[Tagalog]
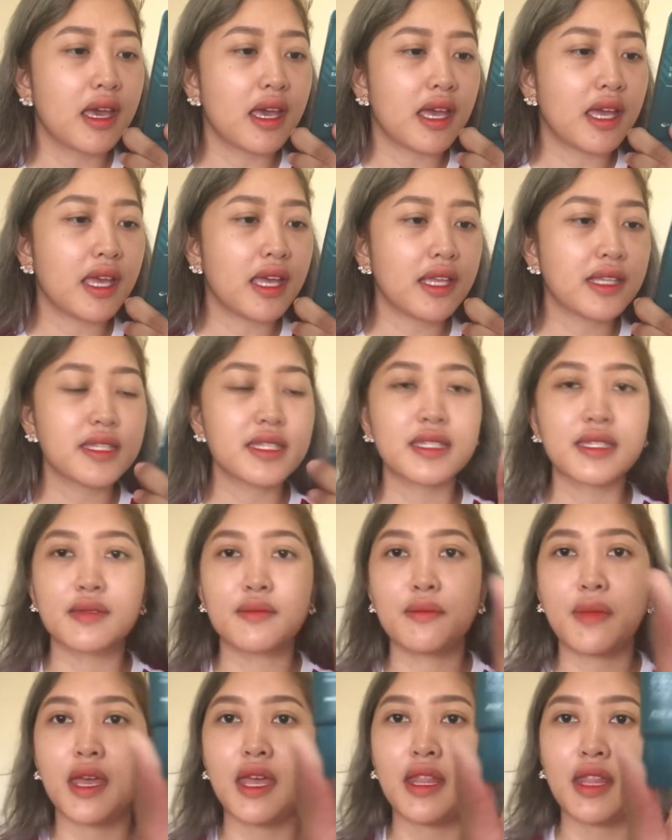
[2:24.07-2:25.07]
It's
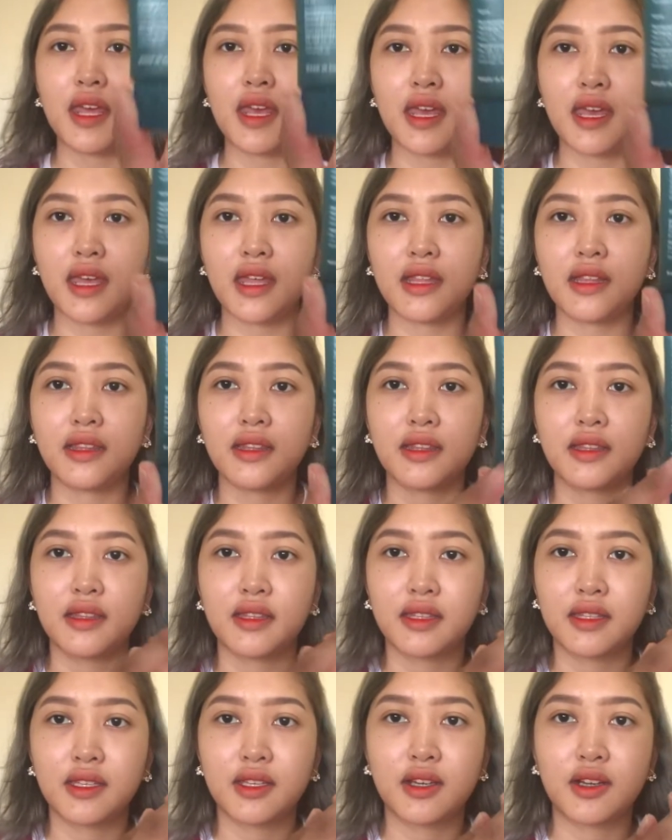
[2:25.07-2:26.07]
made in
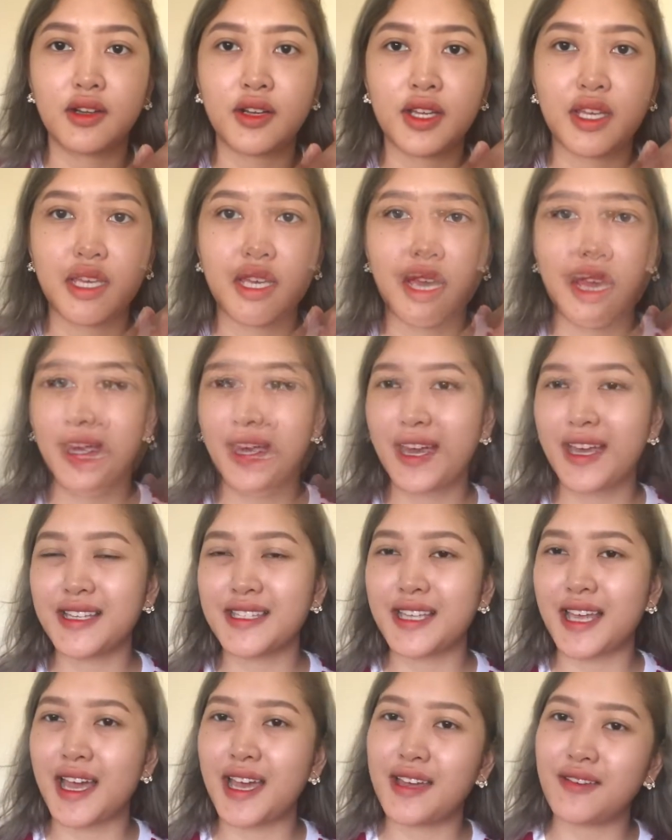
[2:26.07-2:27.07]
Korea. Anyway
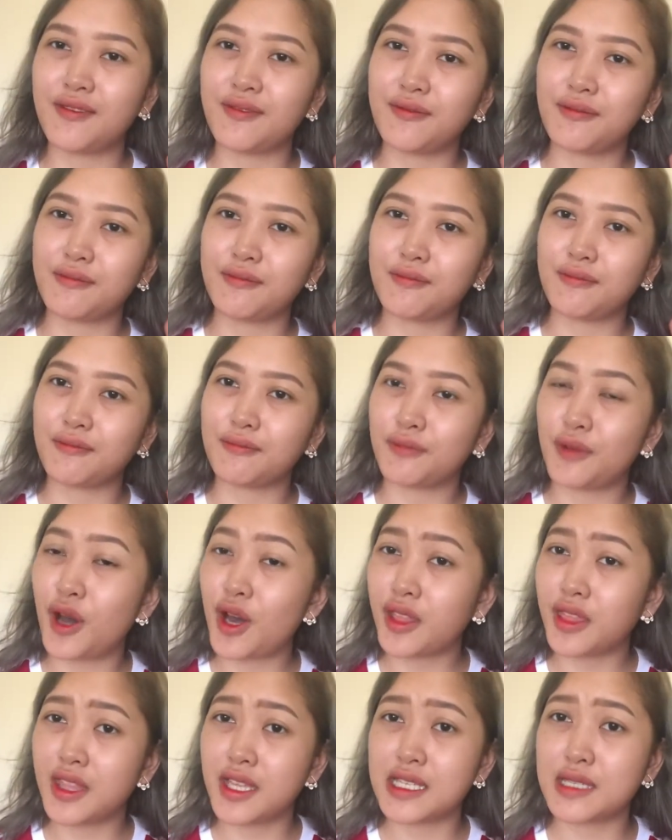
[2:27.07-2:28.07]
guys, I
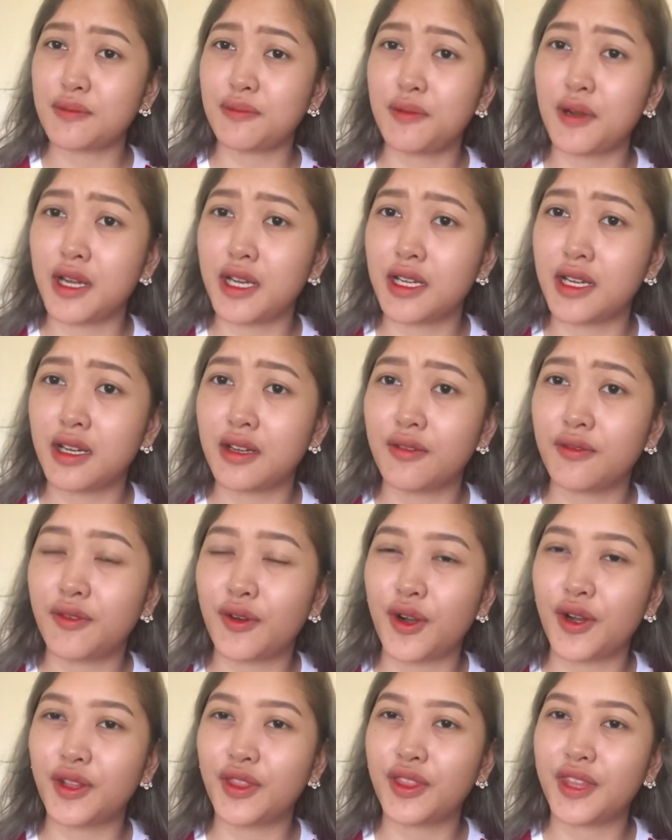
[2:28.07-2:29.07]
bought this product
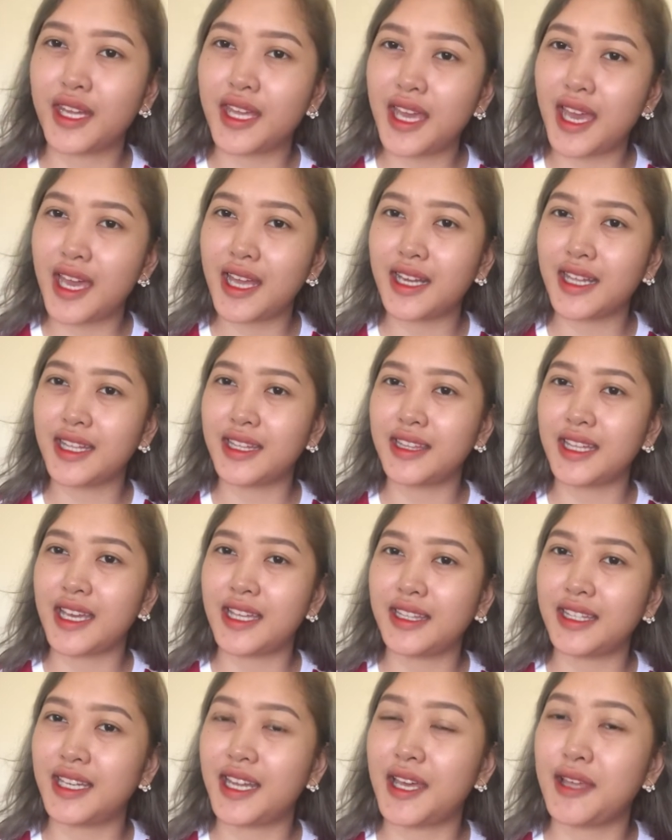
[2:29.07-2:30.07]
for
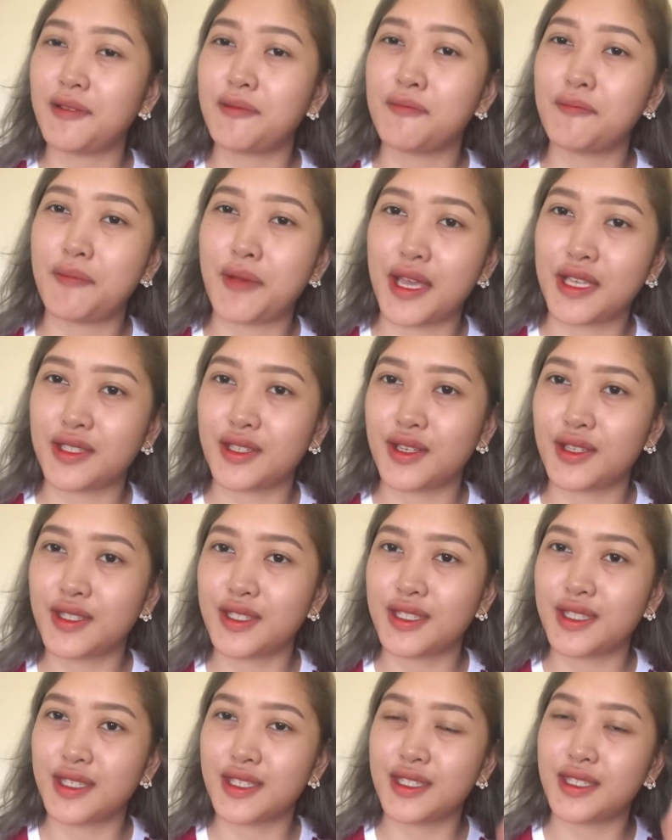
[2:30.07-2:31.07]
399 pesos
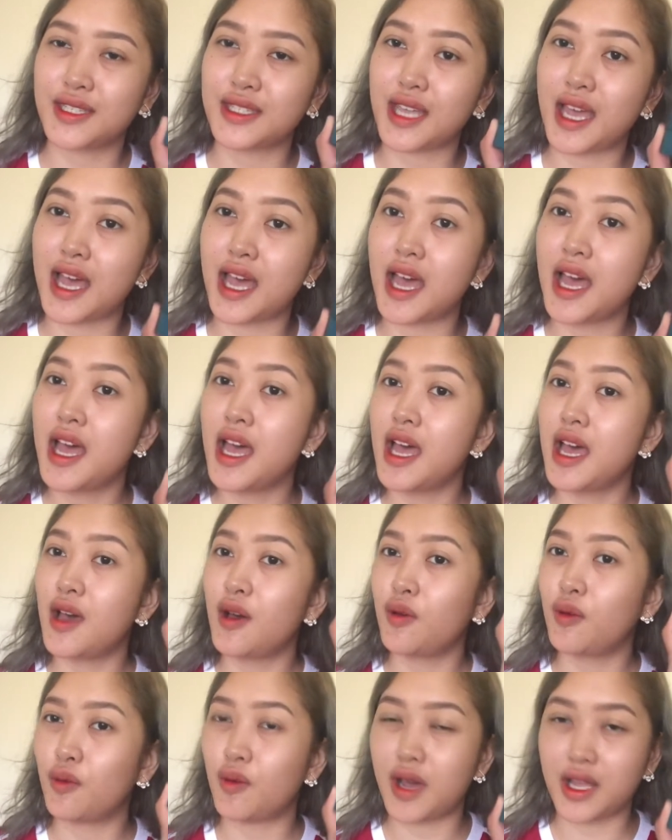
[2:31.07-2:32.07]
sa
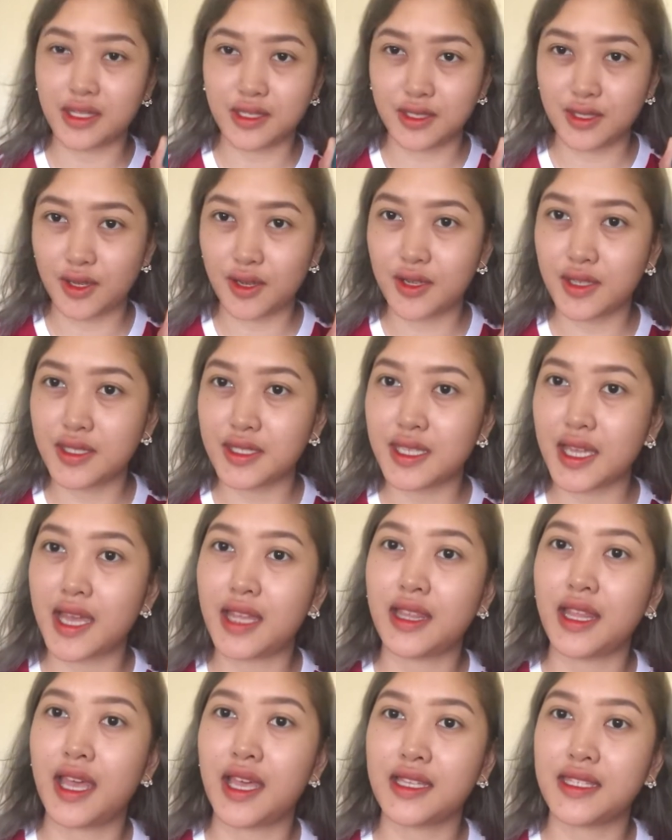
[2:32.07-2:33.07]
Watsons
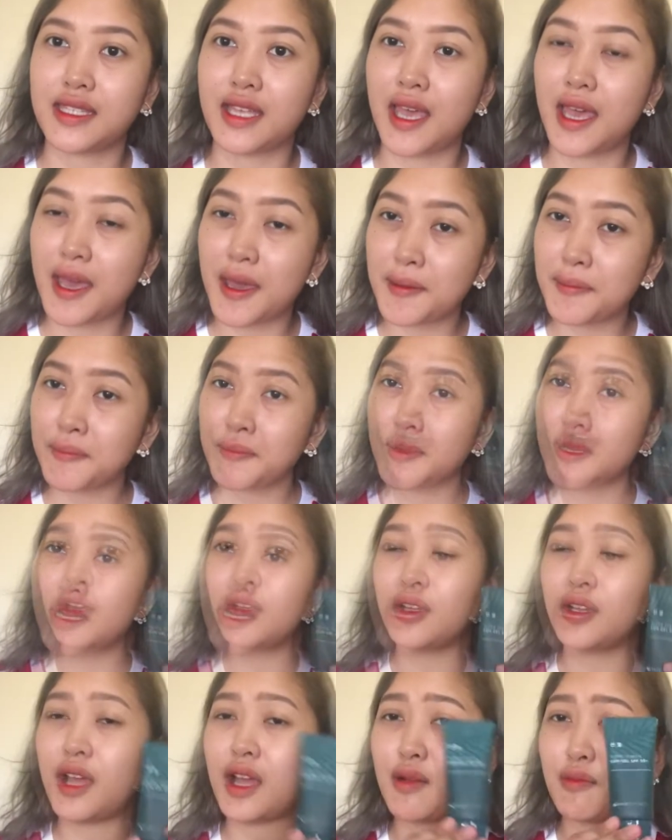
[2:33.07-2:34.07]
at SM. Uh,
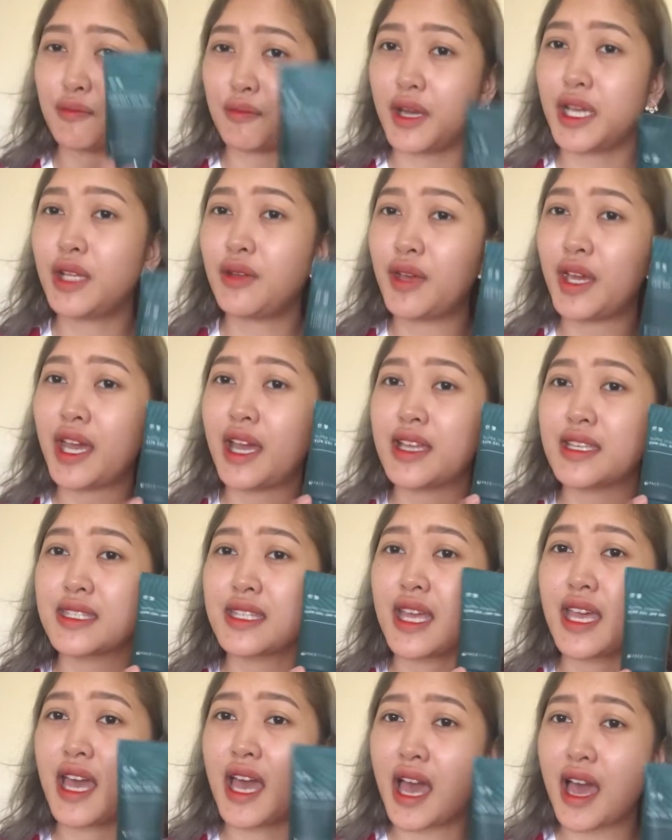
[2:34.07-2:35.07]
by the way guys,
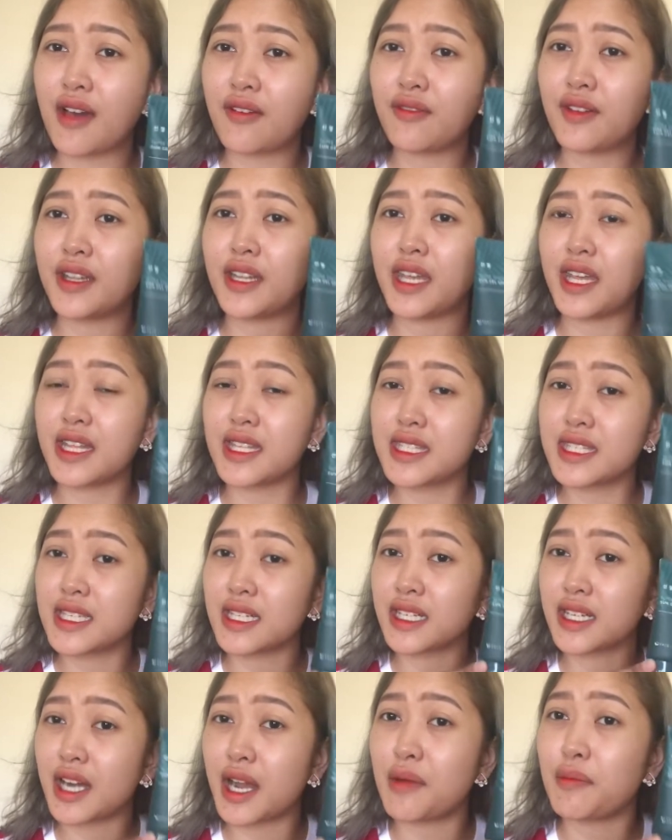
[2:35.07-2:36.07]
they have an
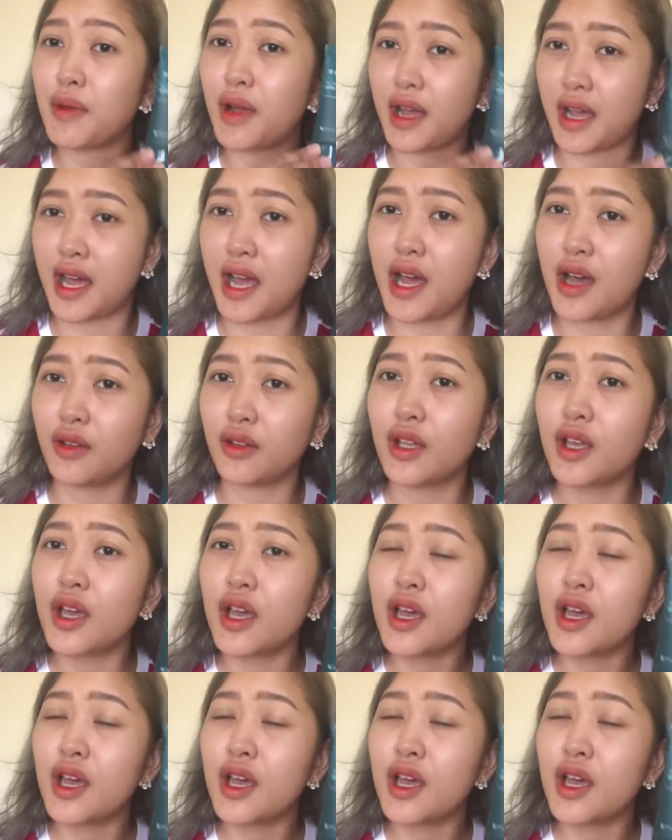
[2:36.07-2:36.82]
Instagram account.